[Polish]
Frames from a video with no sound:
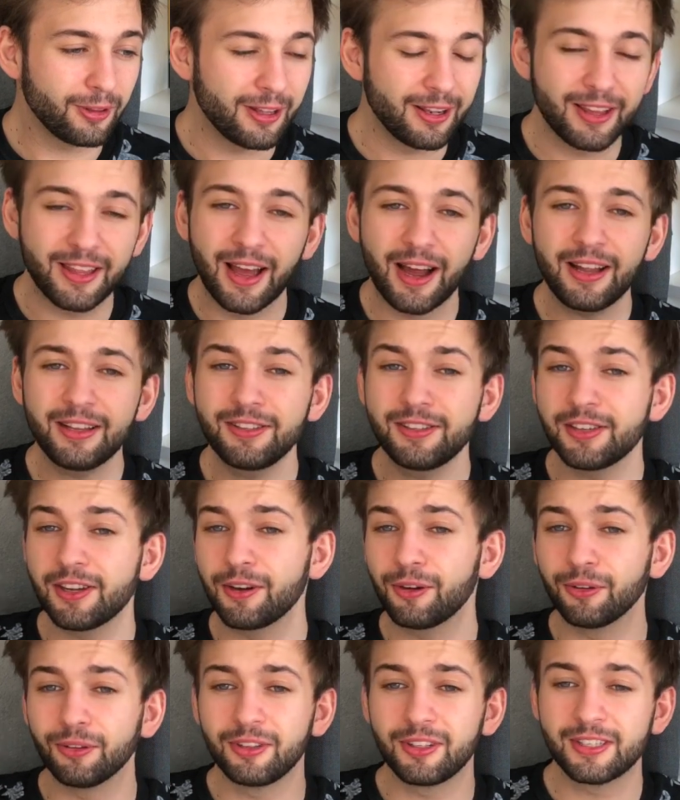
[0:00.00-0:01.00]

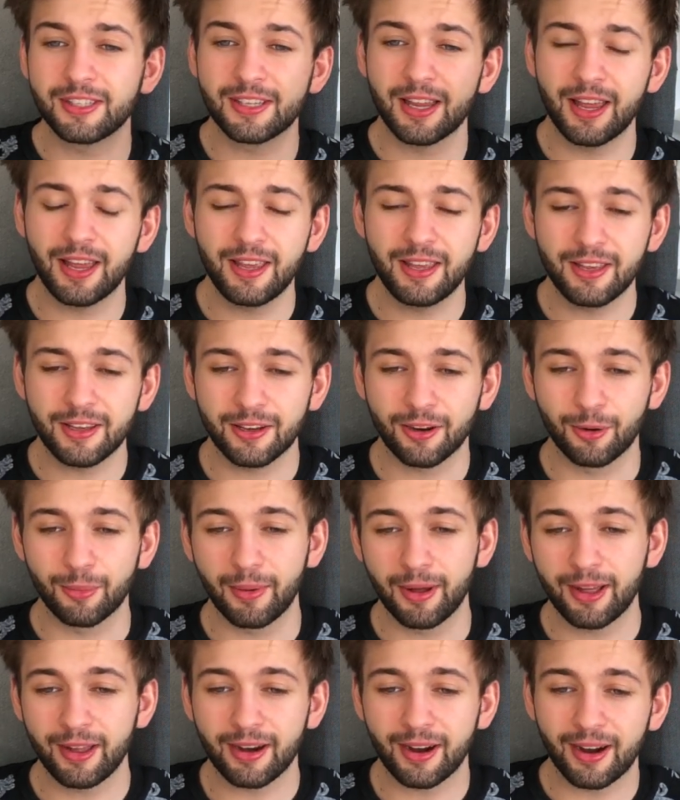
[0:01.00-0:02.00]
Iliadzie, Odysei,
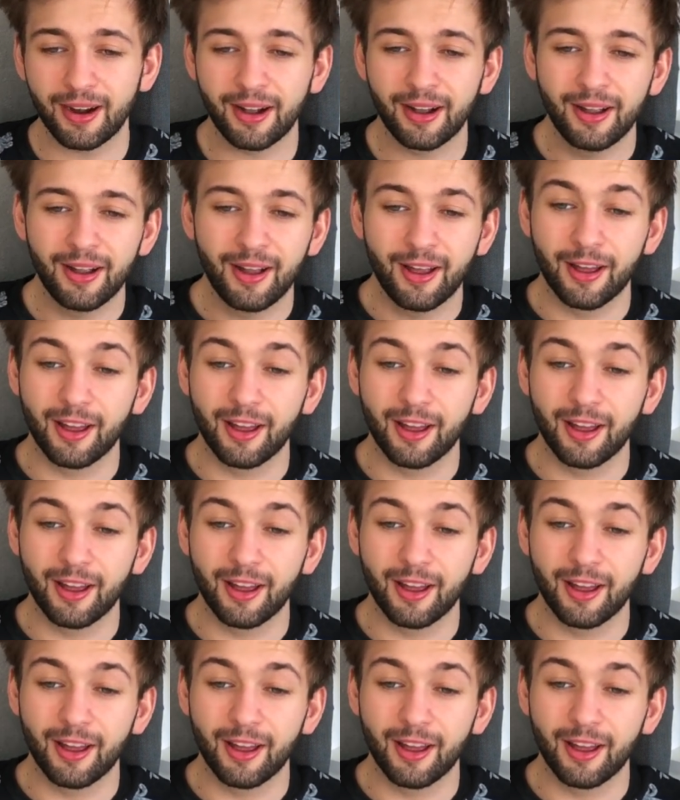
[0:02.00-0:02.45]
Homera,